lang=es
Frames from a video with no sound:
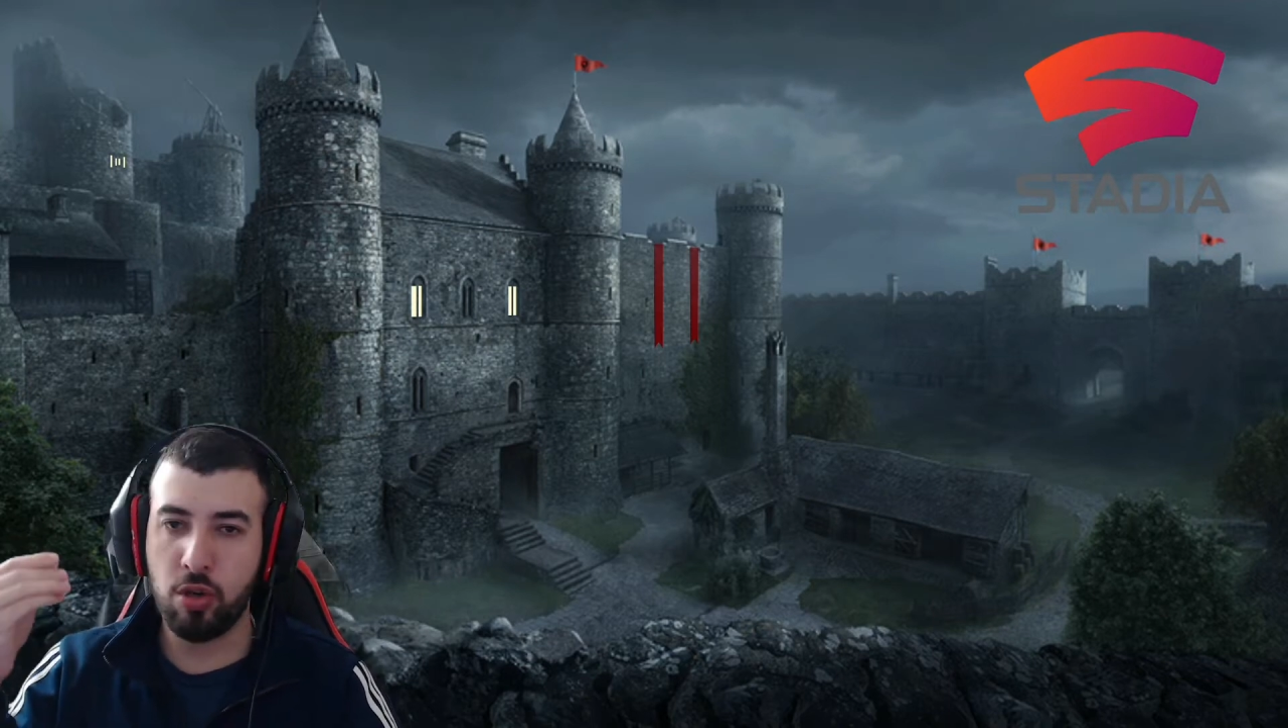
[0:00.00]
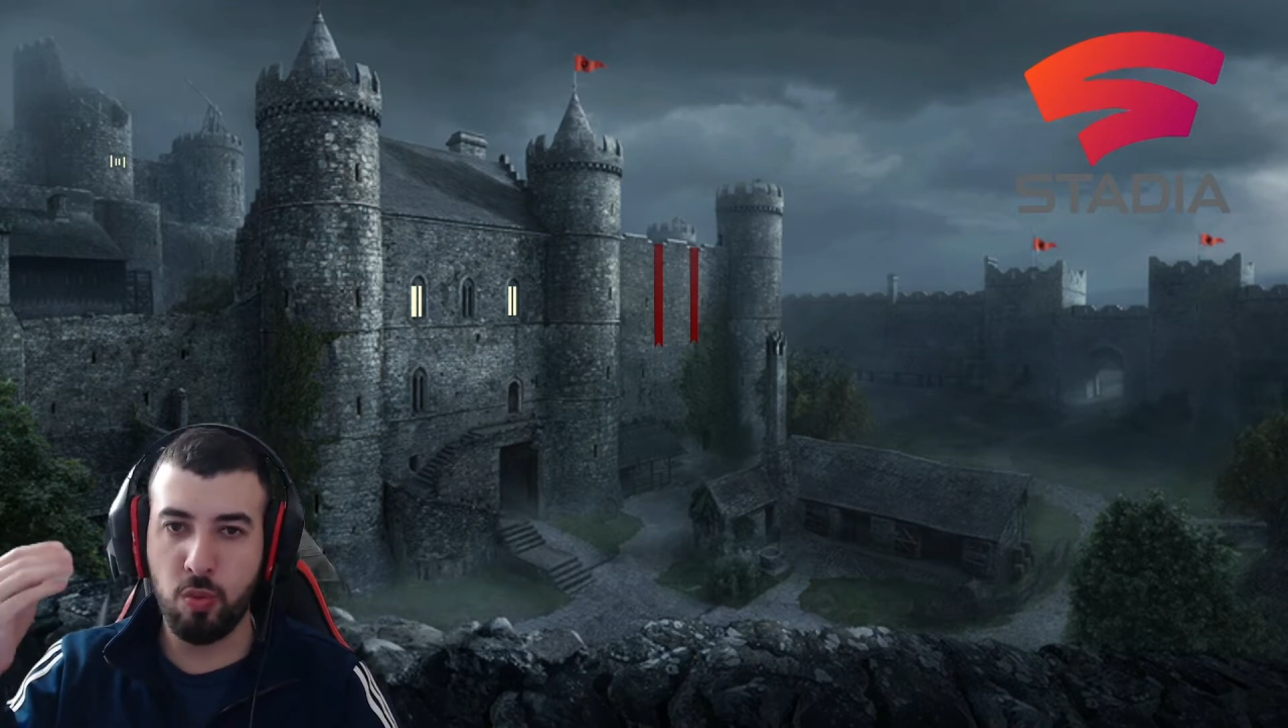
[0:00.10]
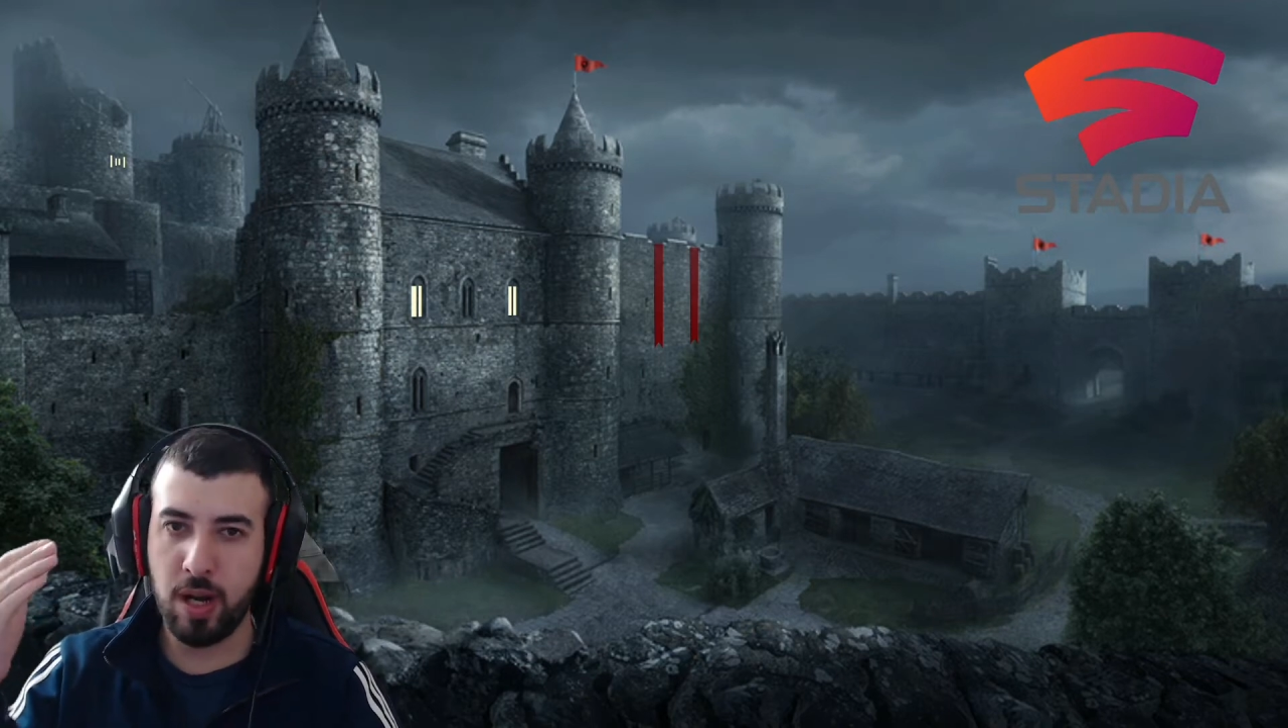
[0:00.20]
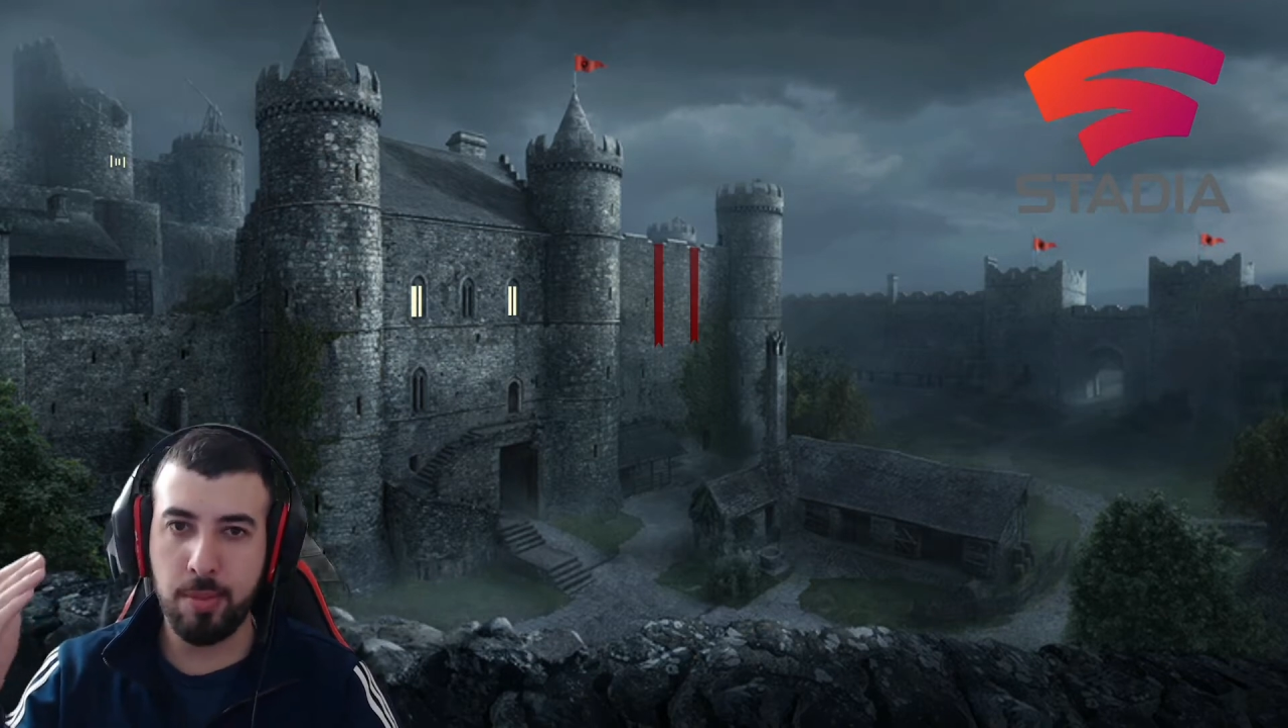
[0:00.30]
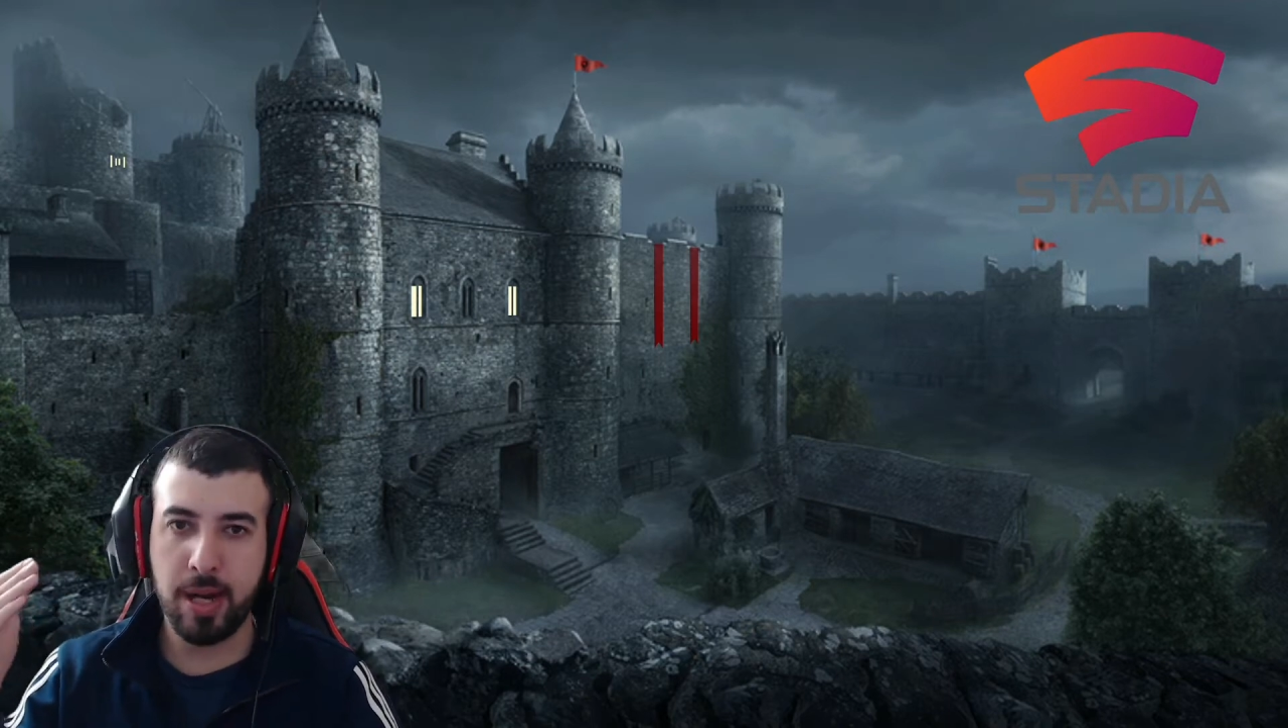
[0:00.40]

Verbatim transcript: como la